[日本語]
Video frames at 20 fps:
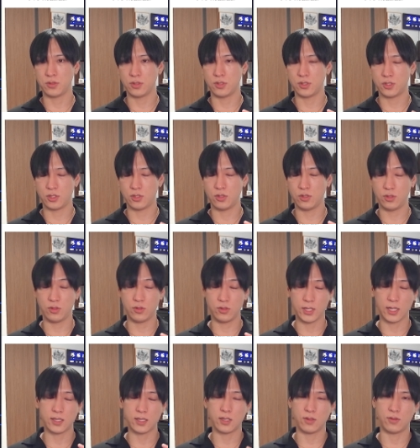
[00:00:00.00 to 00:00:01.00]
主流
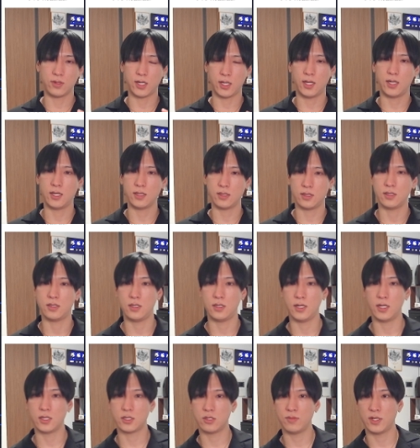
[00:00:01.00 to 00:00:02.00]
だったのかなという気が
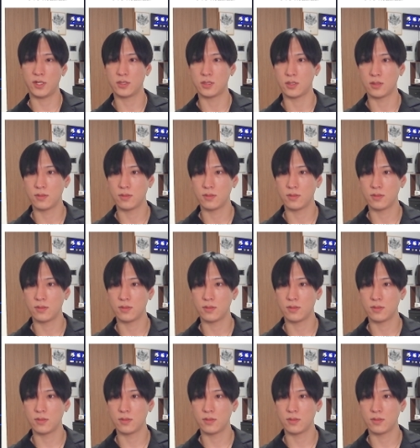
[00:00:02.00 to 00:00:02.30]
します。